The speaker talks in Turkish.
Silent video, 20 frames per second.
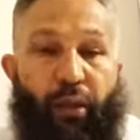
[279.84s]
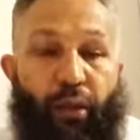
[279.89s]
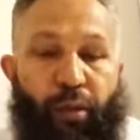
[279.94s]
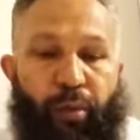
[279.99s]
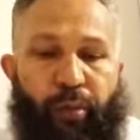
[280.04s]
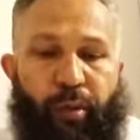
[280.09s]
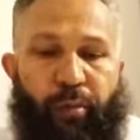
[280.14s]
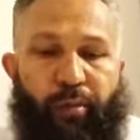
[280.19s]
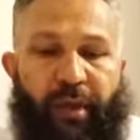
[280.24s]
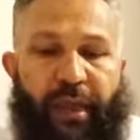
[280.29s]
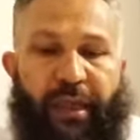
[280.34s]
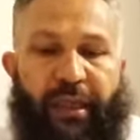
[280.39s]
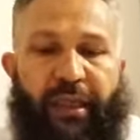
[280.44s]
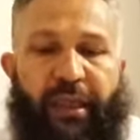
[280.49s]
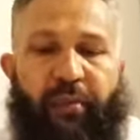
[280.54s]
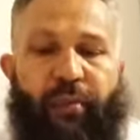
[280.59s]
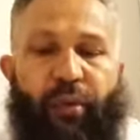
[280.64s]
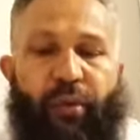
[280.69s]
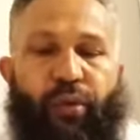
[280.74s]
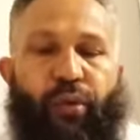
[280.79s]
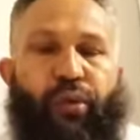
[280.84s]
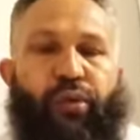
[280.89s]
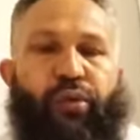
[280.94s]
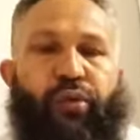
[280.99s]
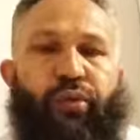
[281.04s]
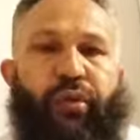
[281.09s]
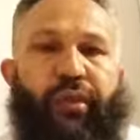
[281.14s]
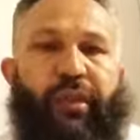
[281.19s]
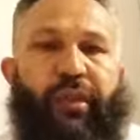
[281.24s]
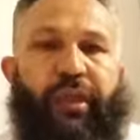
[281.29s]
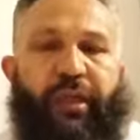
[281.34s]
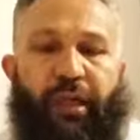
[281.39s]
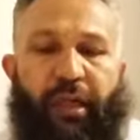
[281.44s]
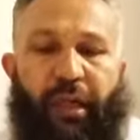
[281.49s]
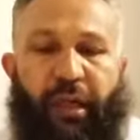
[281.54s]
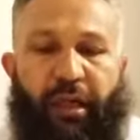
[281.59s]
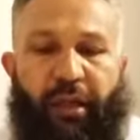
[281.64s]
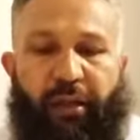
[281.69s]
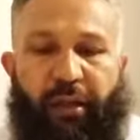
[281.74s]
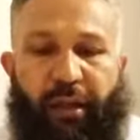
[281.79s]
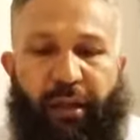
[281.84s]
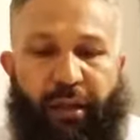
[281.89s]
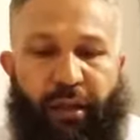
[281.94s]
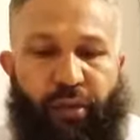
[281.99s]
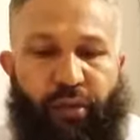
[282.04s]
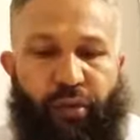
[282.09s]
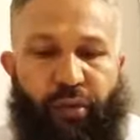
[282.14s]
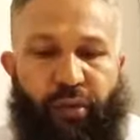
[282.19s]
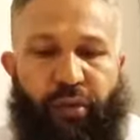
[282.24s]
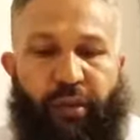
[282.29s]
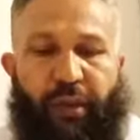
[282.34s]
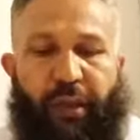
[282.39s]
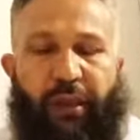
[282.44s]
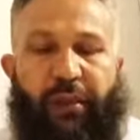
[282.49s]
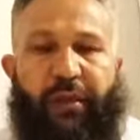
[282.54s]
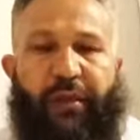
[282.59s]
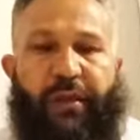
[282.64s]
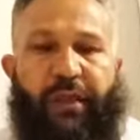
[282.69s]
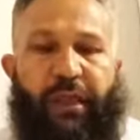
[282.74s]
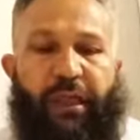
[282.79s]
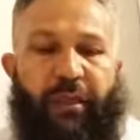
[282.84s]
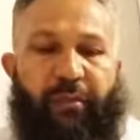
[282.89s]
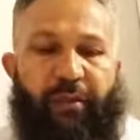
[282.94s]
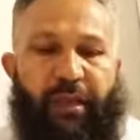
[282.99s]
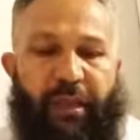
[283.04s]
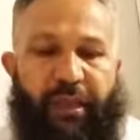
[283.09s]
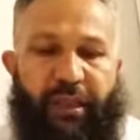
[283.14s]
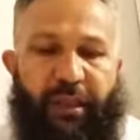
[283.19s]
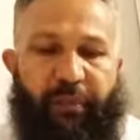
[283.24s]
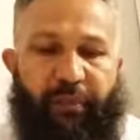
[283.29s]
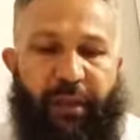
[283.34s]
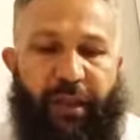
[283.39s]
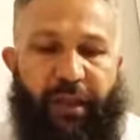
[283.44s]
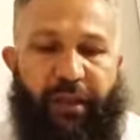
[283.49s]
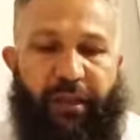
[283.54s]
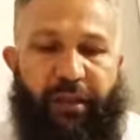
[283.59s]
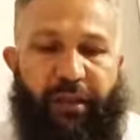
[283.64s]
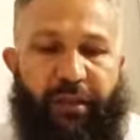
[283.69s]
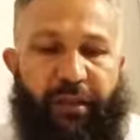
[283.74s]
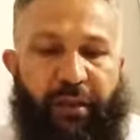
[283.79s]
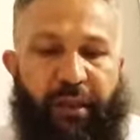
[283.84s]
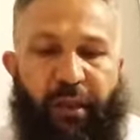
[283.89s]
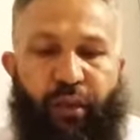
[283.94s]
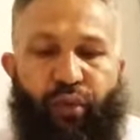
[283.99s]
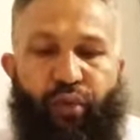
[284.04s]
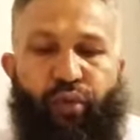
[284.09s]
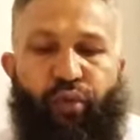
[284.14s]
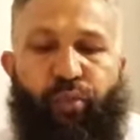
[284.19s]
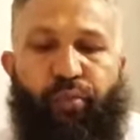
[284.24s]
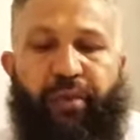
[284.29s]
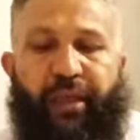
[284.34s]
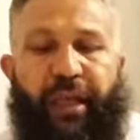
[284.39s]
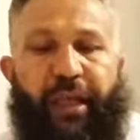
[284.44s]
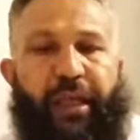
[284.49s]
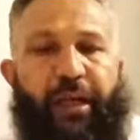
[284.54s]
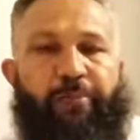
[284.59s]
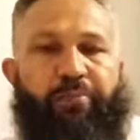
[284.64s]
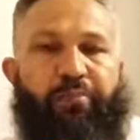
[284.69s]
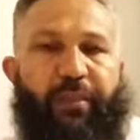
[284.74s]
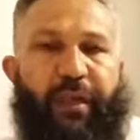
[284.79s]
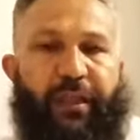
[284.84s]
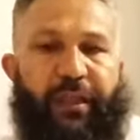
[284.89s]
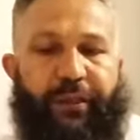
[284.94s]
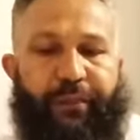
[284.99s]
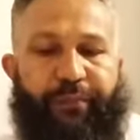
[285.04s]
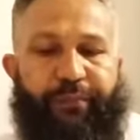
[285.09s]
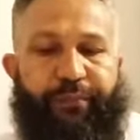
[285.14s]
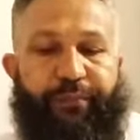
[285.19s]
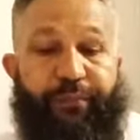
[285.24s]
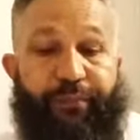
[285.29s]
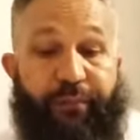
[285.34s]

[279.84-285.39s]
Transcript: Ömrüme yemin olsun ki Allah Resulü sallallahu aleyhi ve sellem Recep ayında umre yapmadı.